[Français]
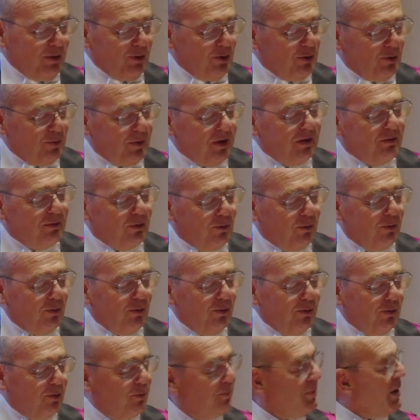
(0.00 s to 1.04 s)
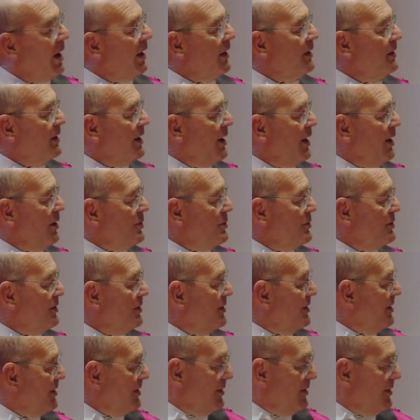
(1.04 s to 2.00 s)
jouer ce rôle de parrainage.